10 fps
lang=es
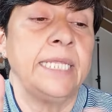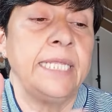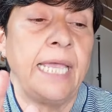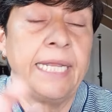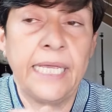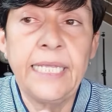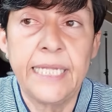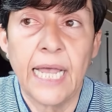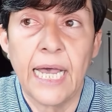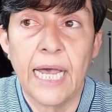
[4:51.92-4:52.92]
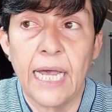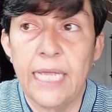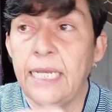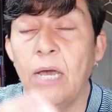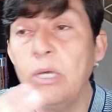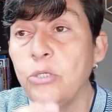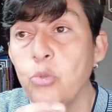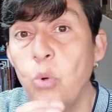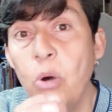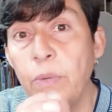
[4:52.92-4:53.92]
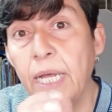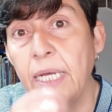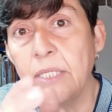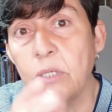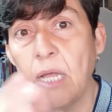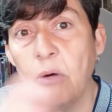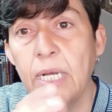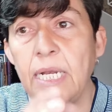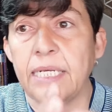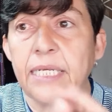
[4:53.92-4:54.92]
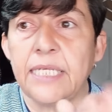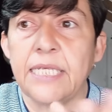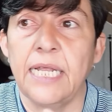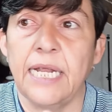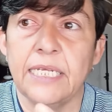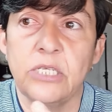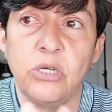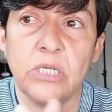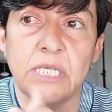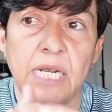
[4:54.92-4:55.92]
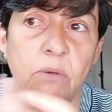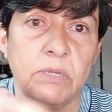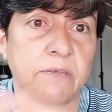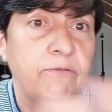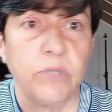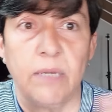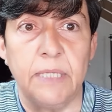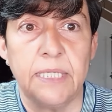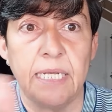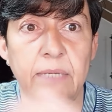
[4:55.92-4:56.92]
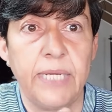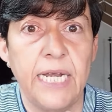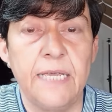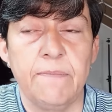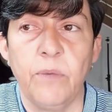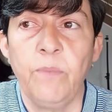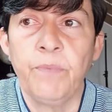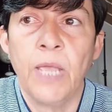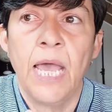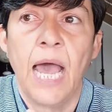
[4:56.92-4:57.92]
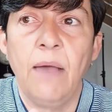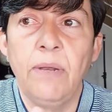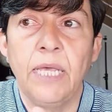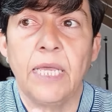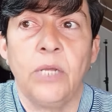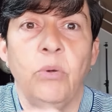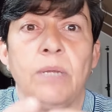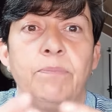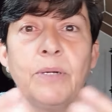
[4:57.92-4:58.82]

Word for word: En, esta, en, su obra, en la obra La riqueza de las naciones, en la cual se fundamenta el liberalismo, habla de que no es, por